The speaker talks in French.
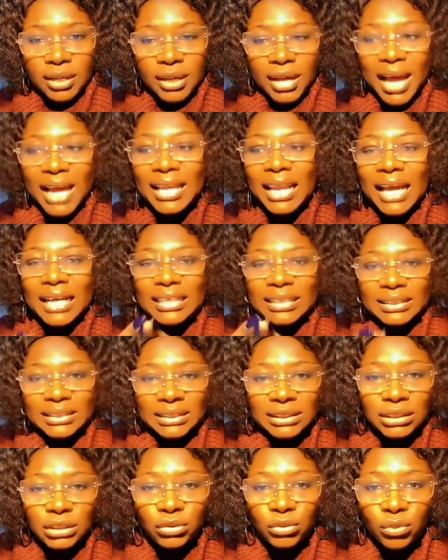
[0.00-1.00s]
à
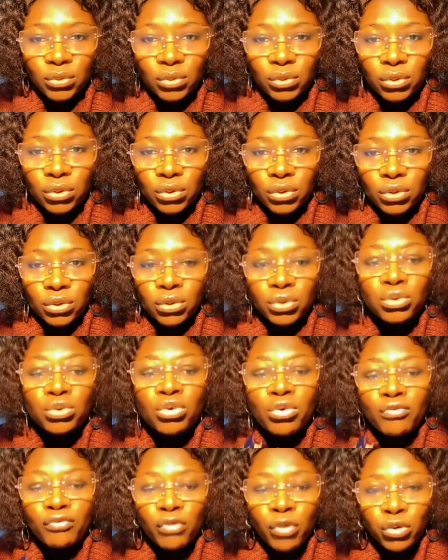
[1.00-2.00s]
l'acquisition de
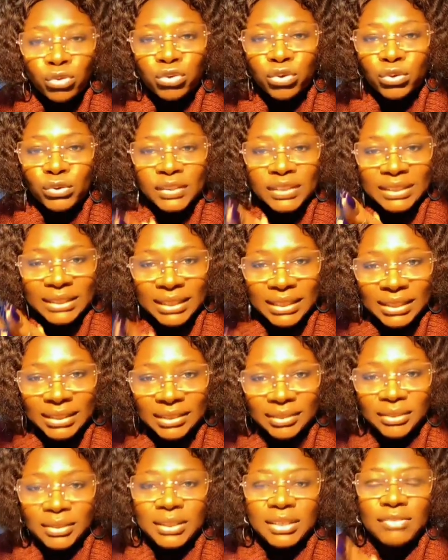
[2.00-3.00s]
votre
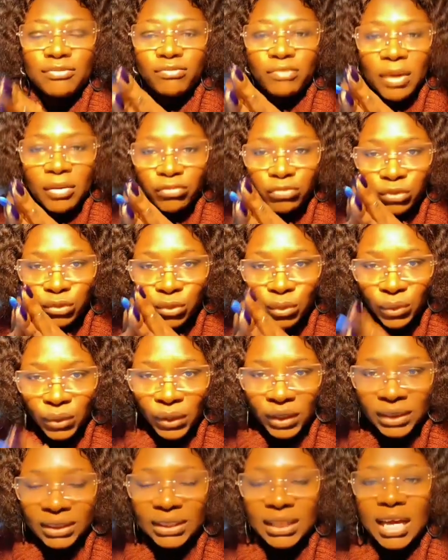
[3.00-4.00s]
titre qui va vous
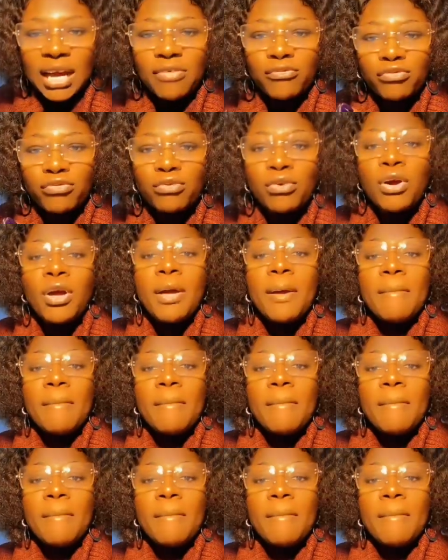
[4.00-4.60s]
autoriser à vous